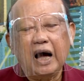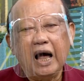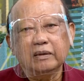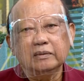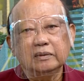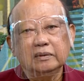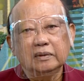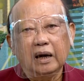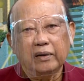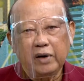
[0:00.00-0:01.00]
การ
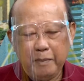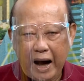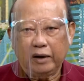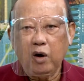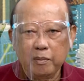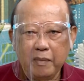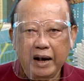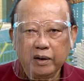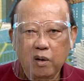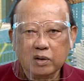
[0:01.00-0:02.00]
ระบาดรอบให
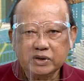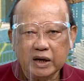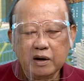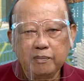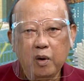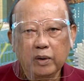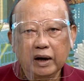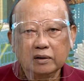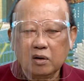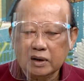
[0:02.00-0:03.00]
ม่ของสิงคโปร์
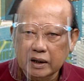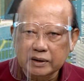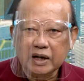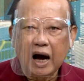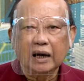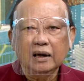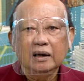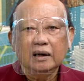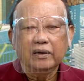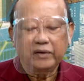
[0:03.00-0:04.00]
นั้นก็เกิดจาก
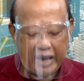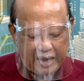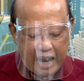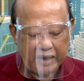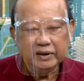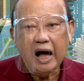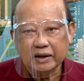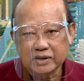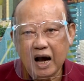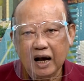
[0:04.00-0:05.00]
แรงงานต่า
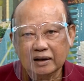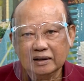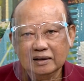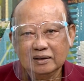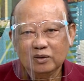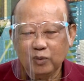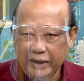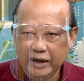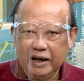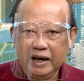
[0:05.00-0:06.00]
งชาติ
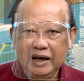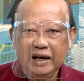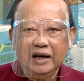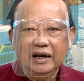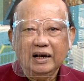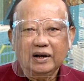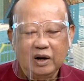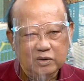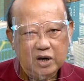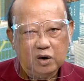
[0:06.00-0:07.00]
วันนี้
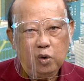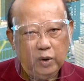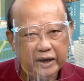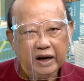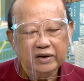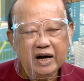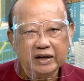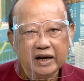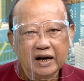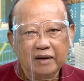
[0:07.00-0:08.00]
เราจะคุยกันเรื่อง
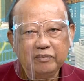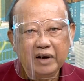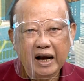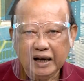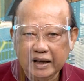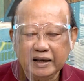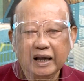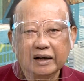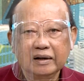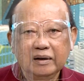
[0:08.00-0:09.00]
นี้ครับให้ละ
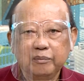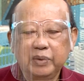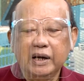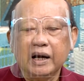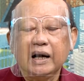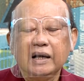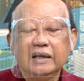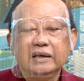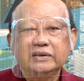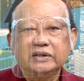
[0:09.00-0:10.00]
เอียดเพื่อ
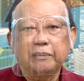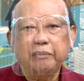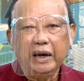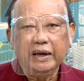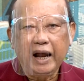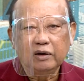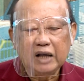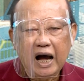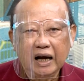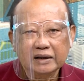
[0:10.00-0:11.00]
จะเป็นแนว
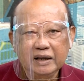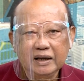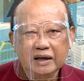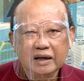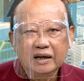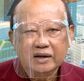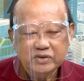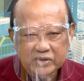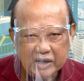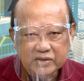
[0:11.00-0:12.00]
ทางที่
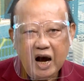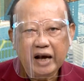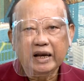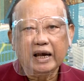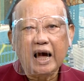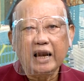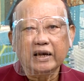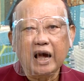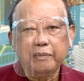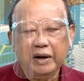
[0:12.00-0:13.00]
จะใช้ในการ
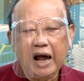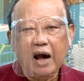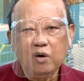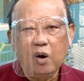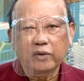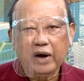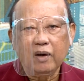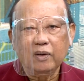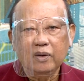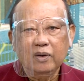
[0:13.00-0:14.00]
แก้ปัญหาของ
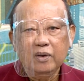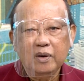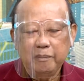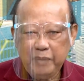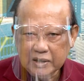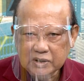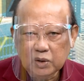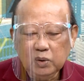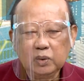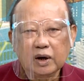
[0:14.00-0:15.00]
เราพักสั
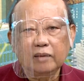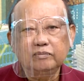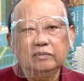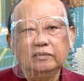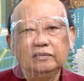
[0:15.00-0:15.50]
กครู่ครับ